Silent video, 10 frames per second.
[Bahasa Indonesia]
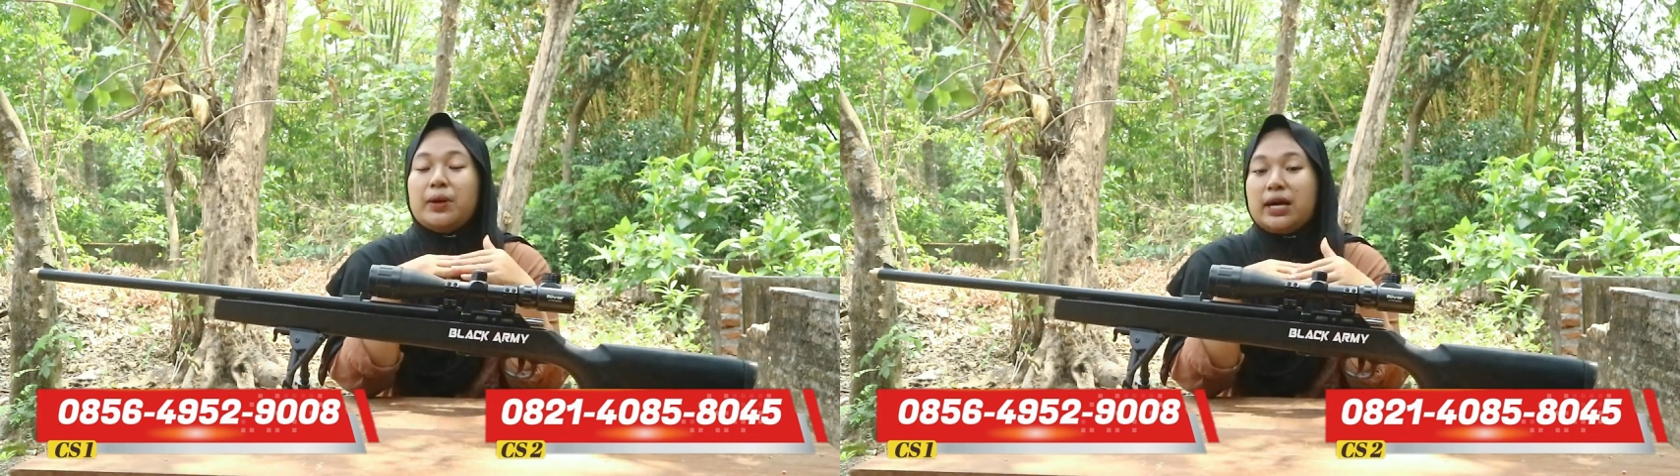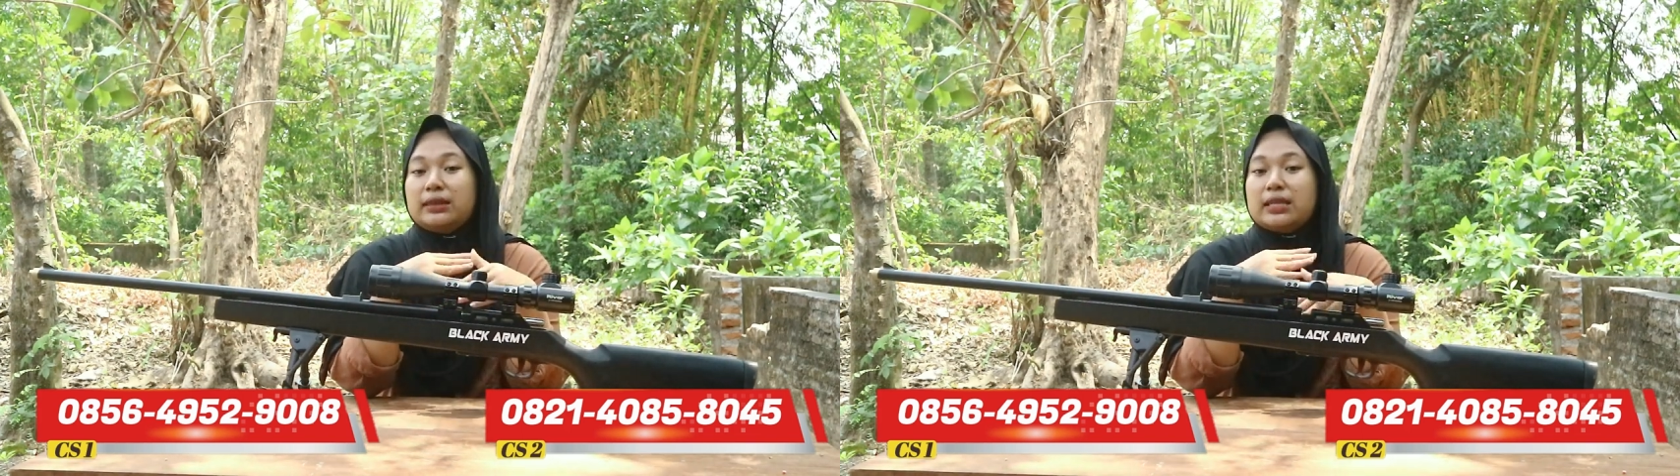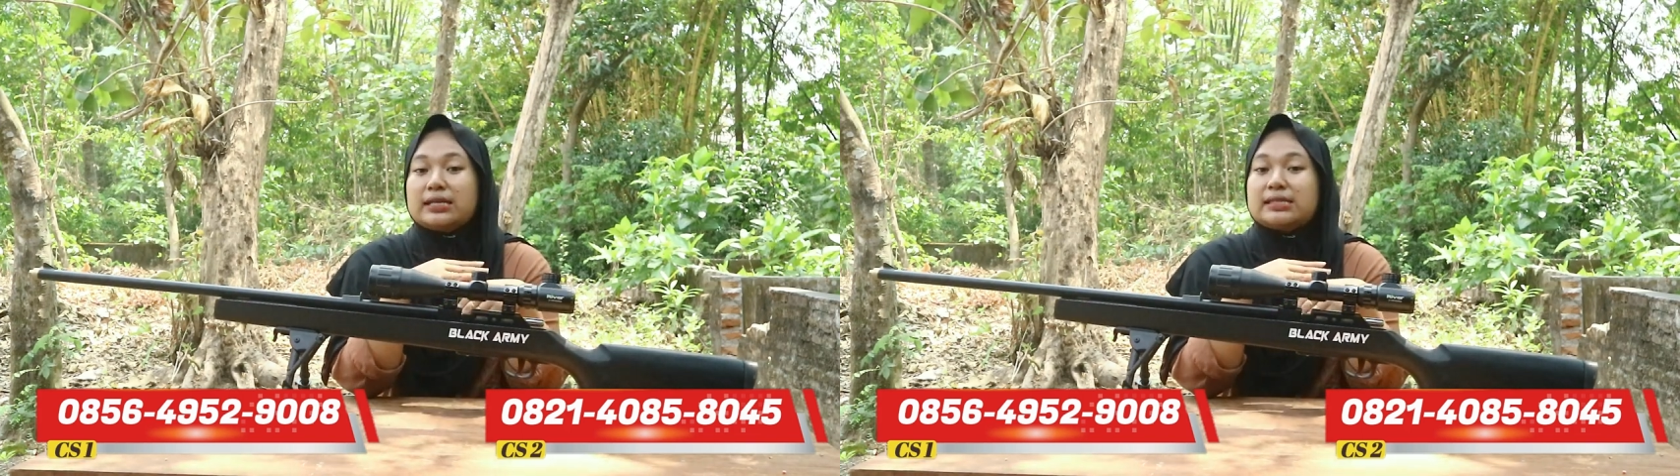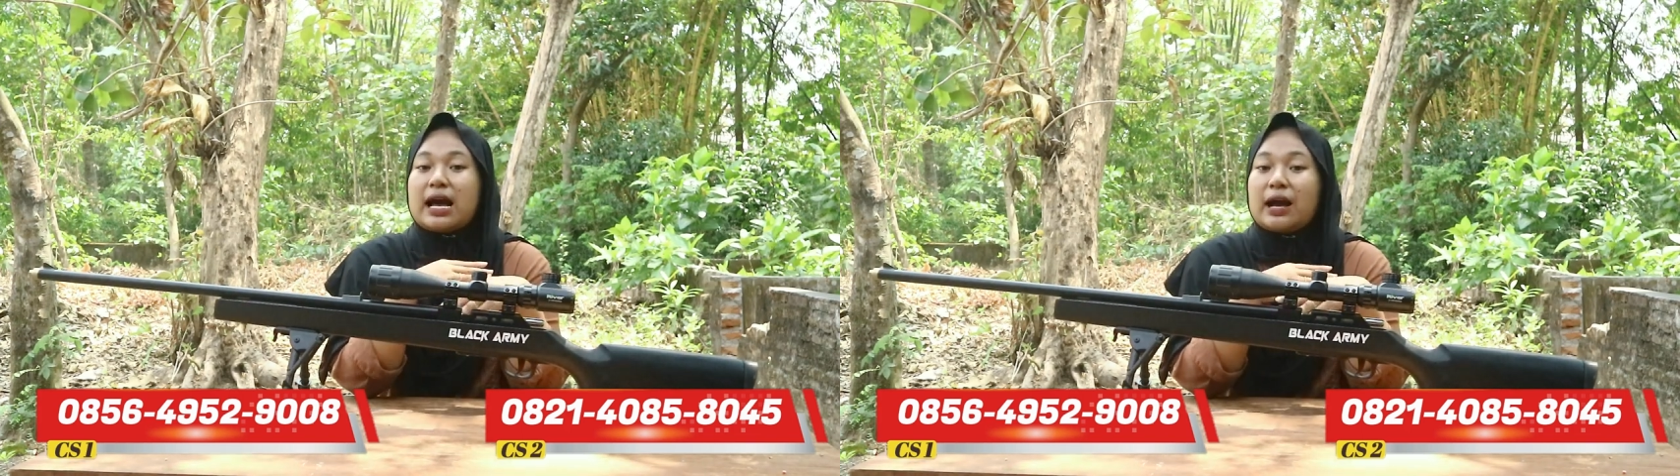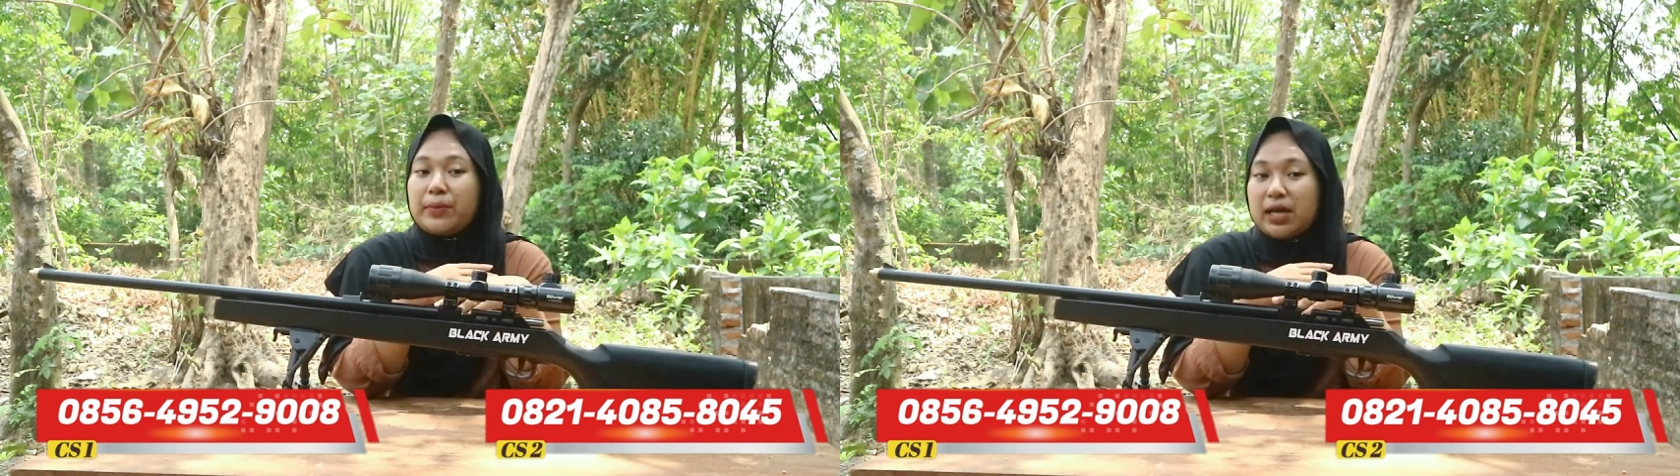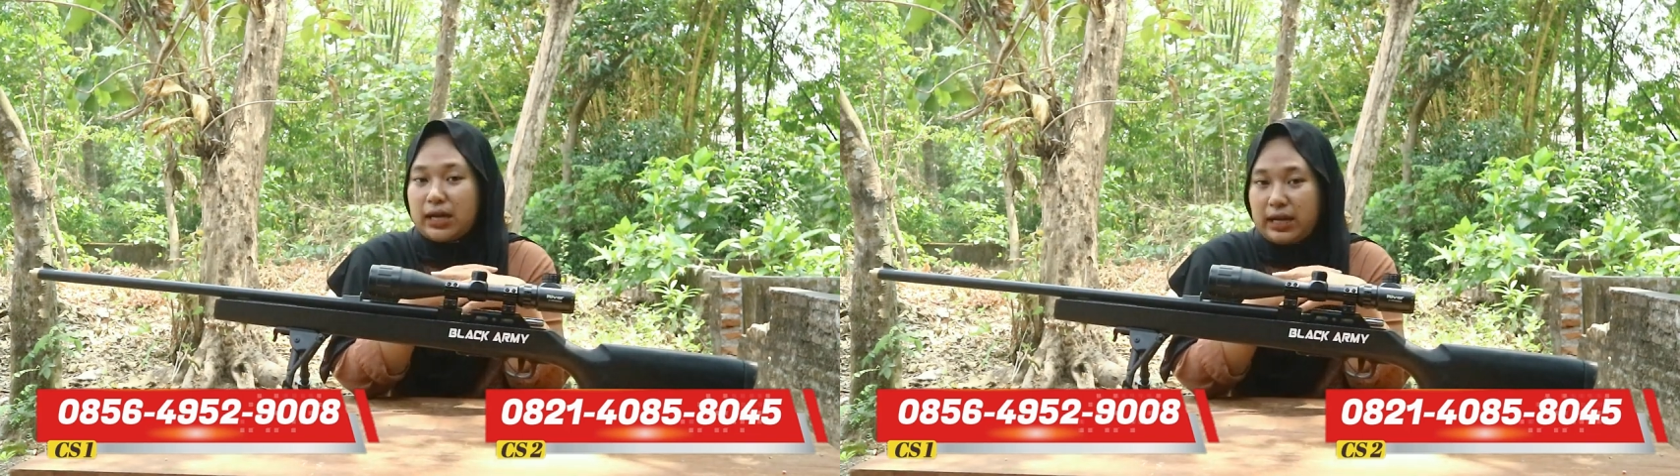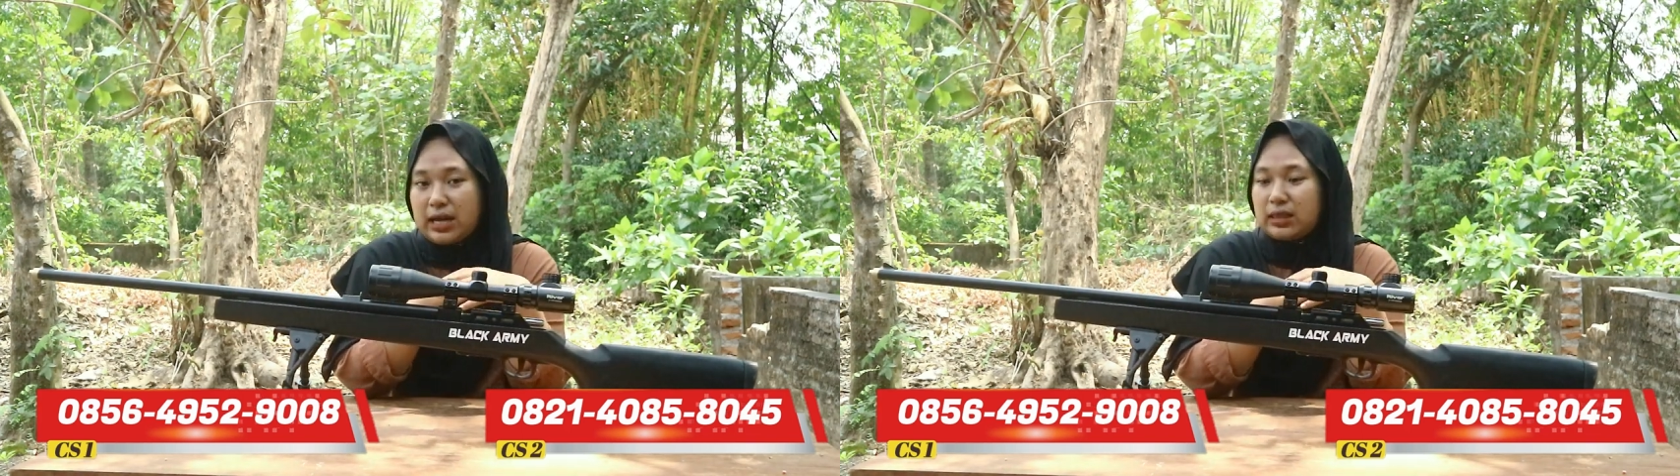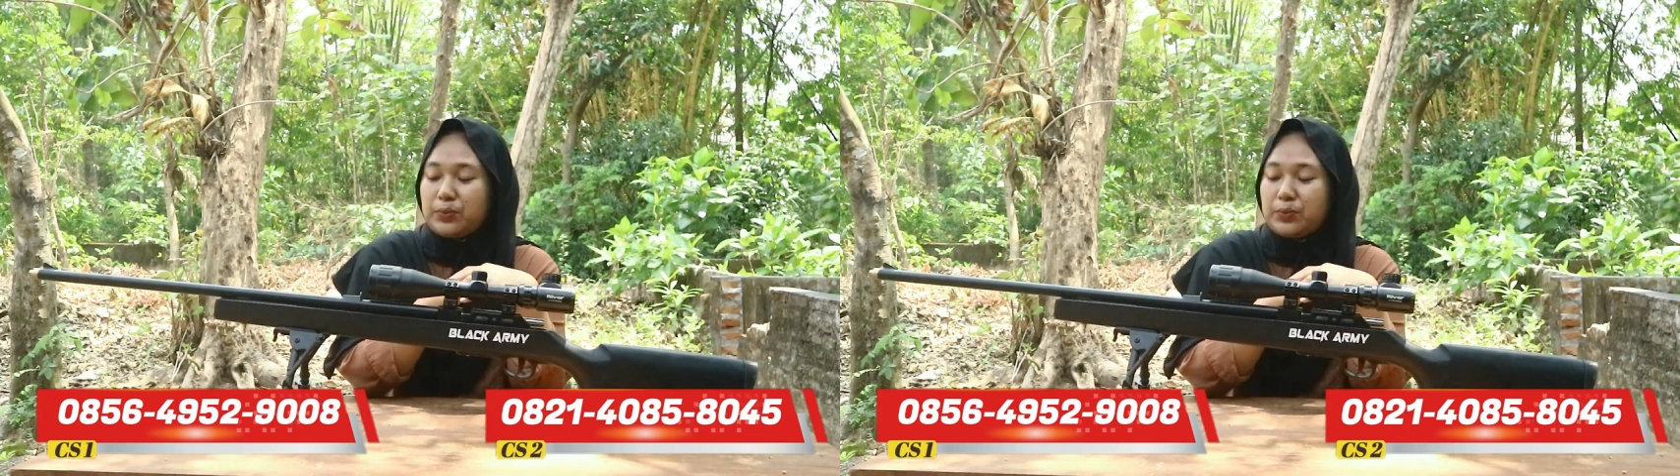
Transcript: batas aman ya